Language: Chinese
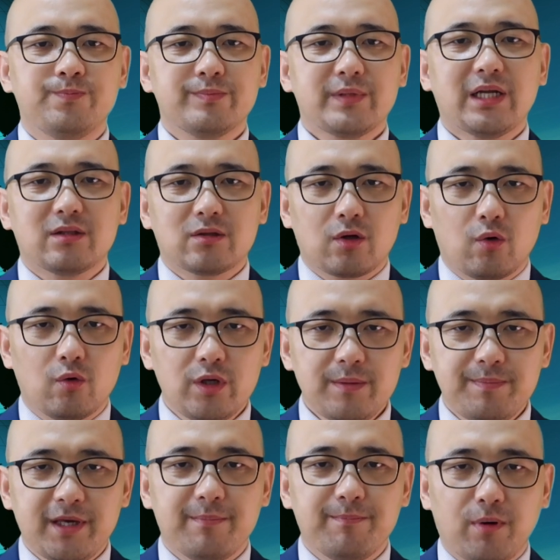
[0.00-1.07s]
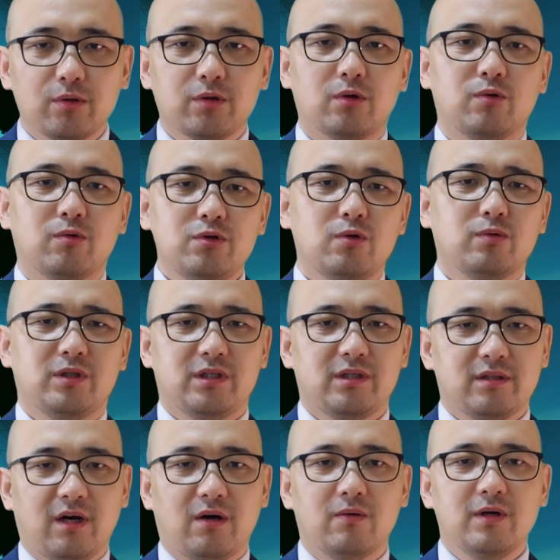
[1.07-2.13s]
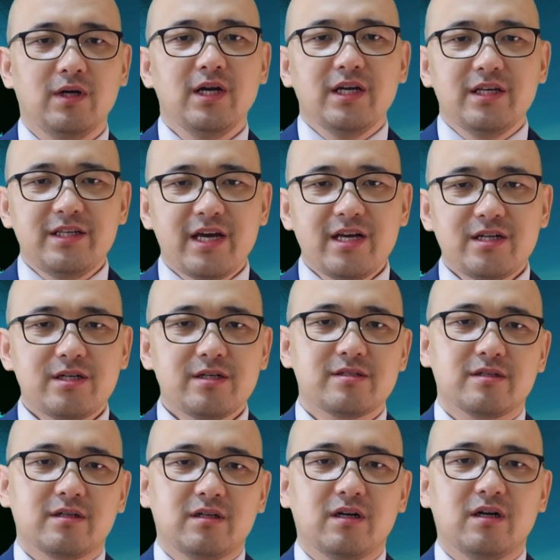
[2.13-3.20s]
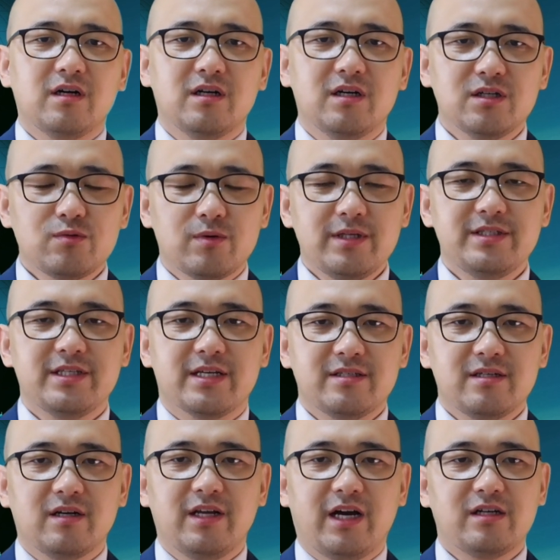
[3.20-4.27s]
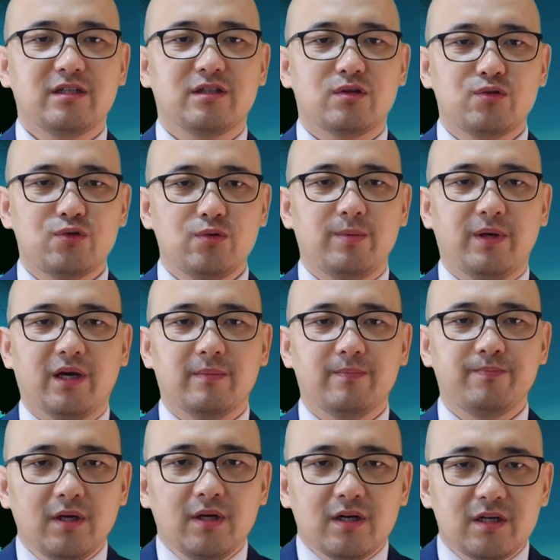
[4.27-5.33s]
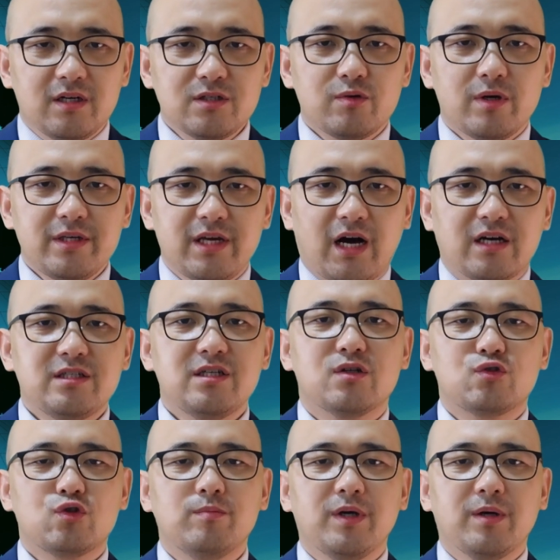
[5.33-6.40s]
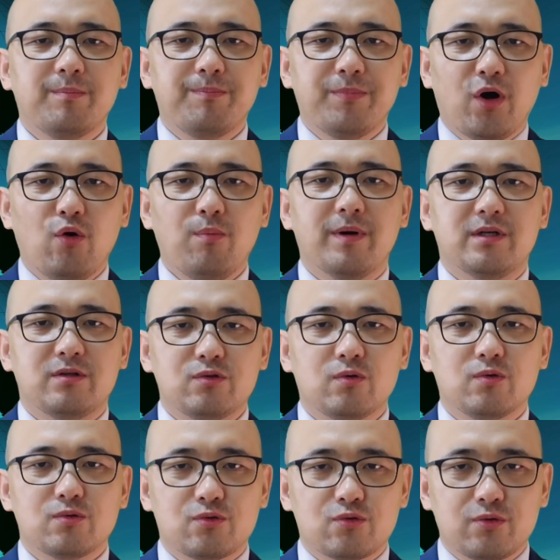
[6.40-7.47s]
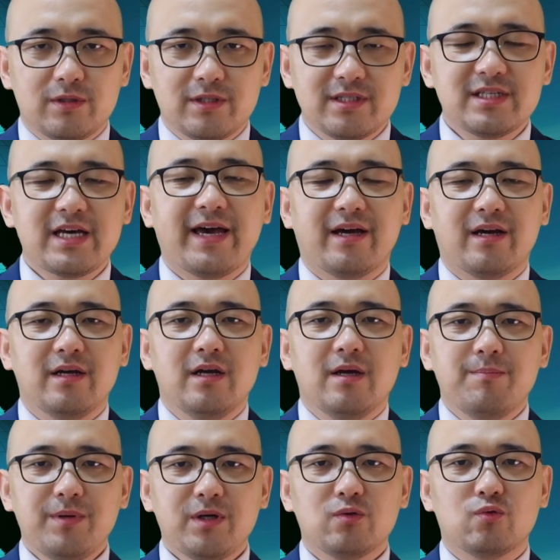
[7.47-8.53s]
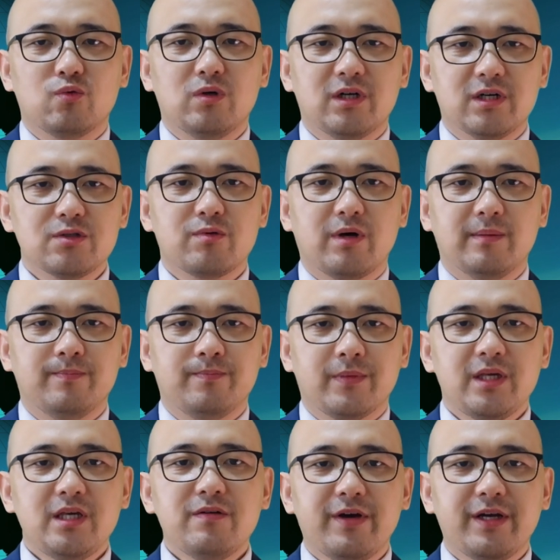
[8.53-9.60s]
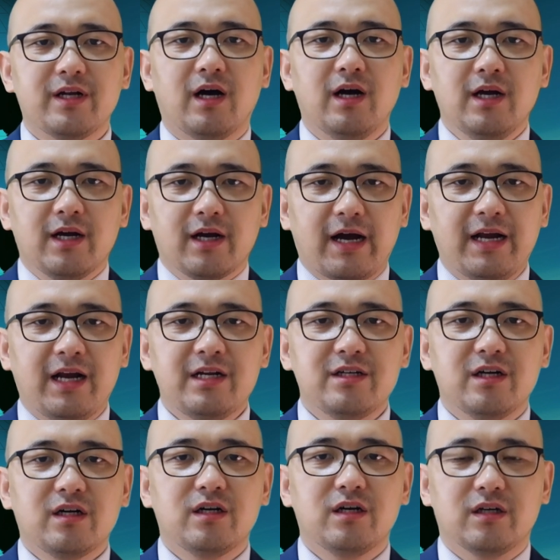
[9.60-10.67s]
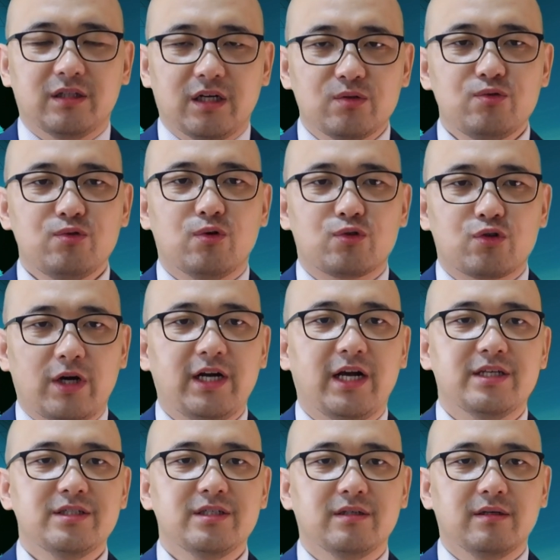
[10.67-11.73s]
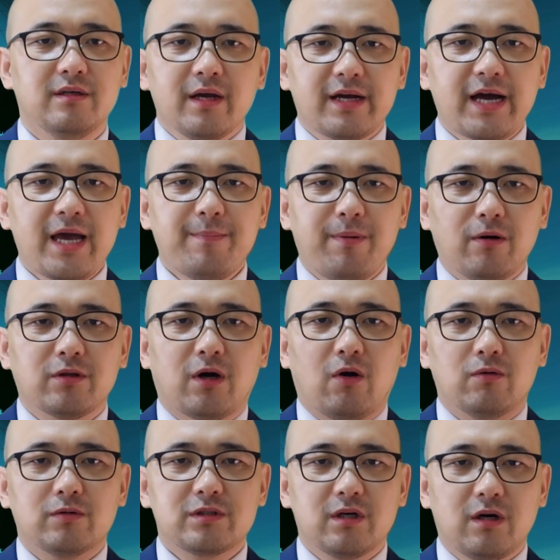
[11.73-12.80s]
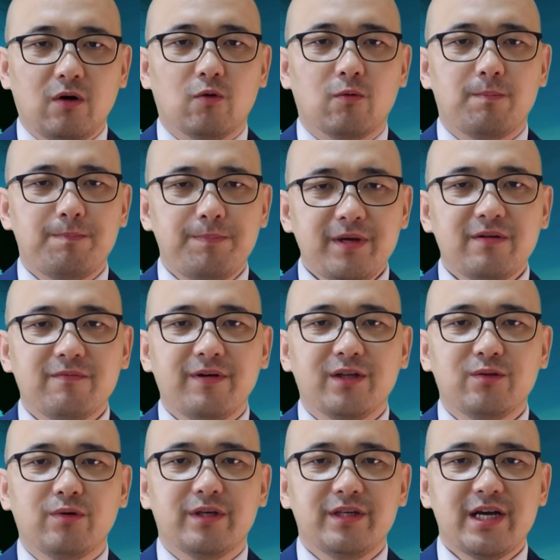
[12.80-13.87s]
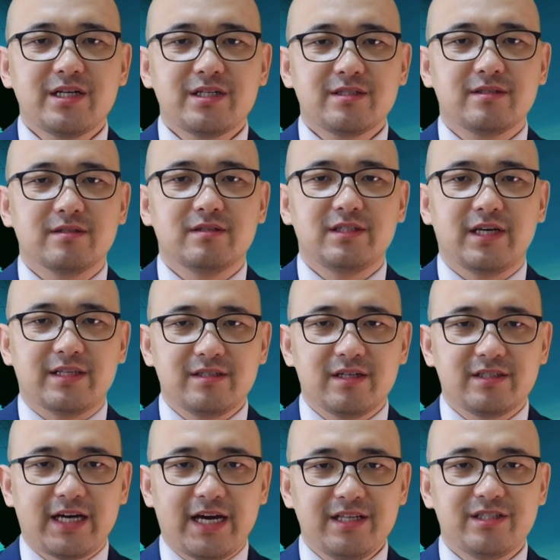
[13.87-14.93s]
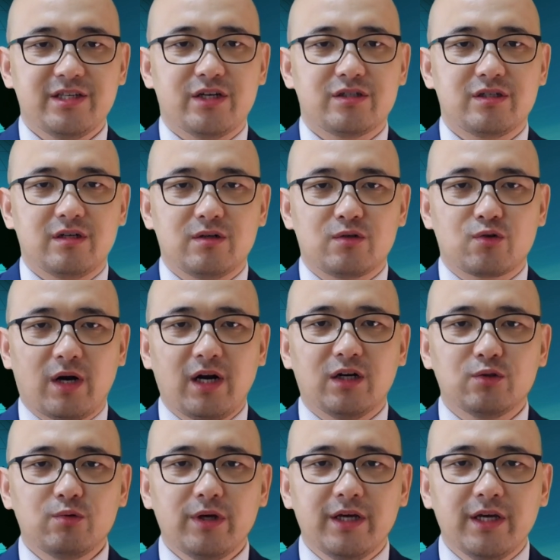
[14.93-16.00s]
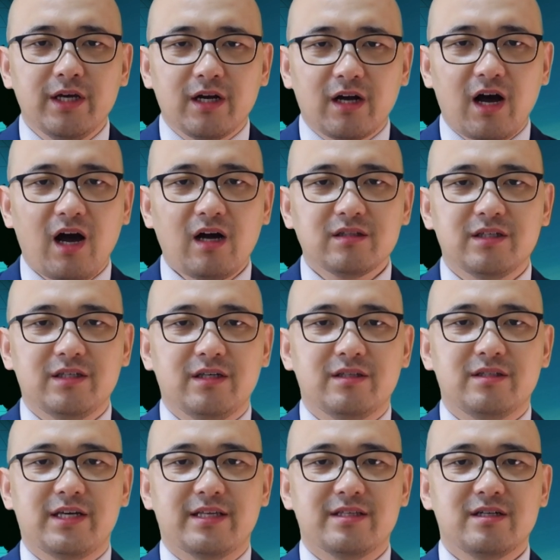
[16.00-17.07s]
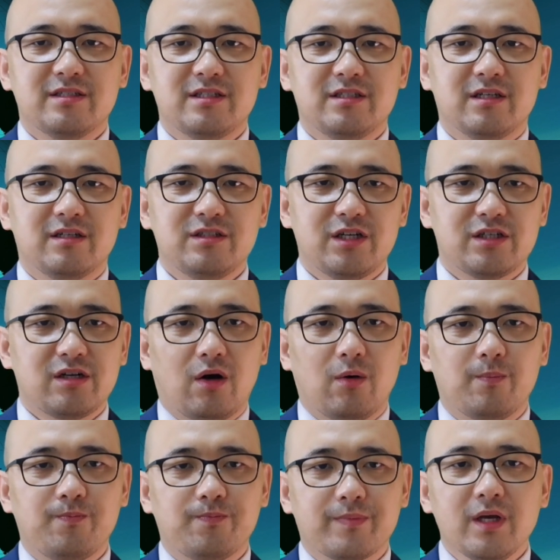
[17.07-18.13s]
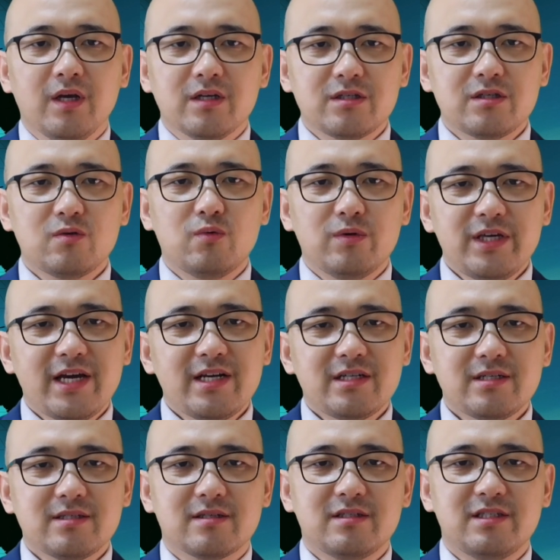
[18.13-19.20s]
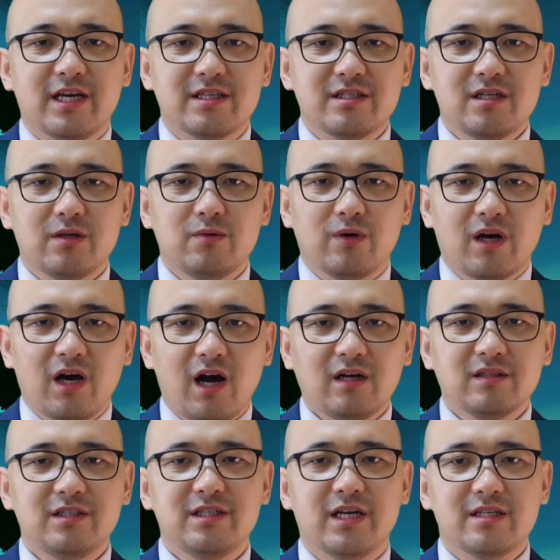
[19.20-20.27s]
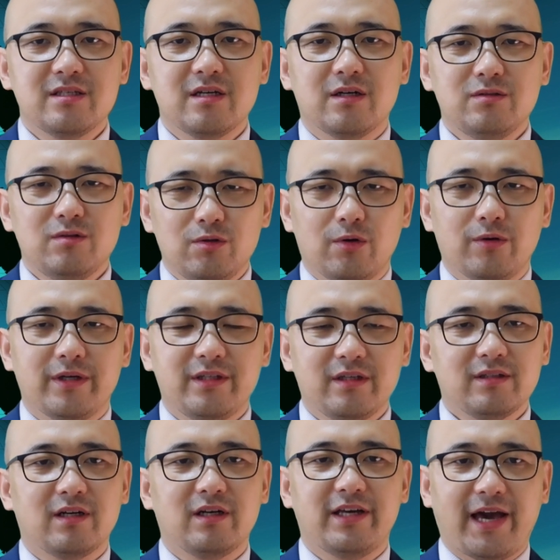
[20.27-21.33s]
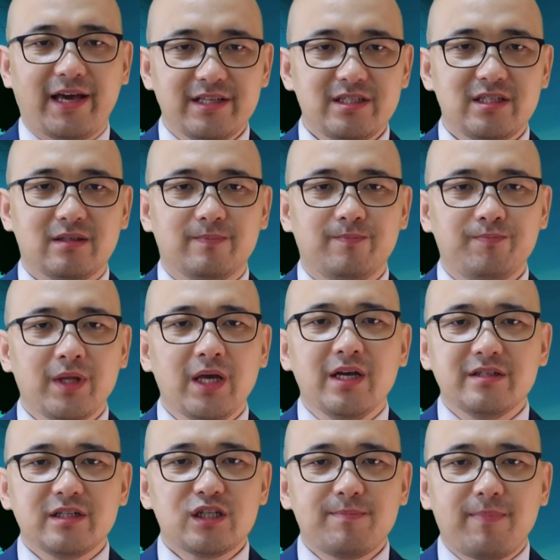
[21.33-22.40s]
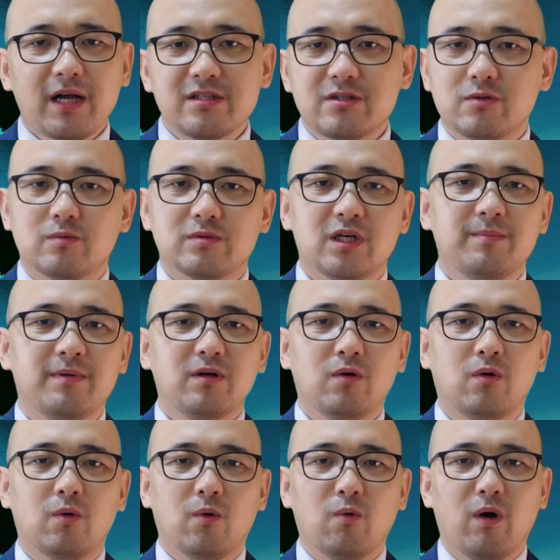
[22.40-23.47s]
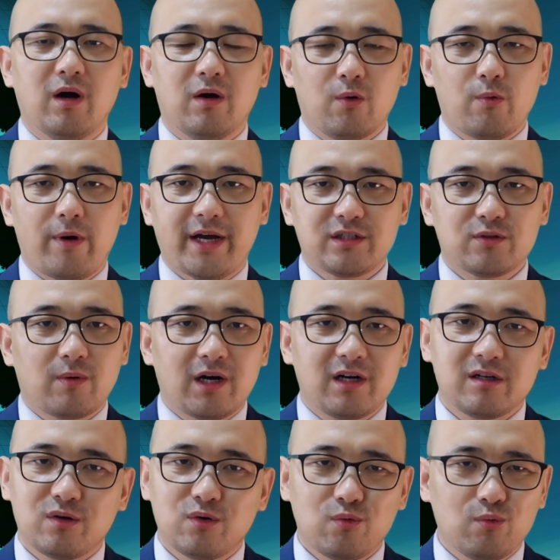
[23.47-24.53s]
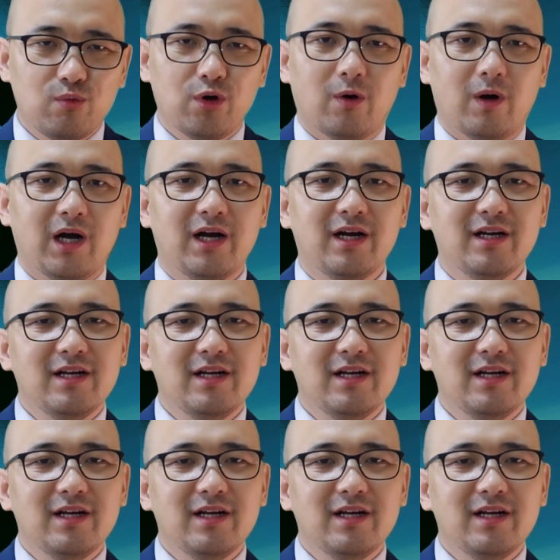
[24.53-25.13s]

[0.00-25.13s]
但同一篇报道中又提到，咽拭子和核酸检测两者的区别。核酸阳性说明标本中存在病毒核酸，意味着感染者可能具有传染性。该报道之后并未对咽拭子检测加以解释，转而对抗体检测进行介绍。似乎咽拭子检测与抗体检测又有一定的联系。这是怕韭菜们恐慌，拐着弯儿的忽悠啊！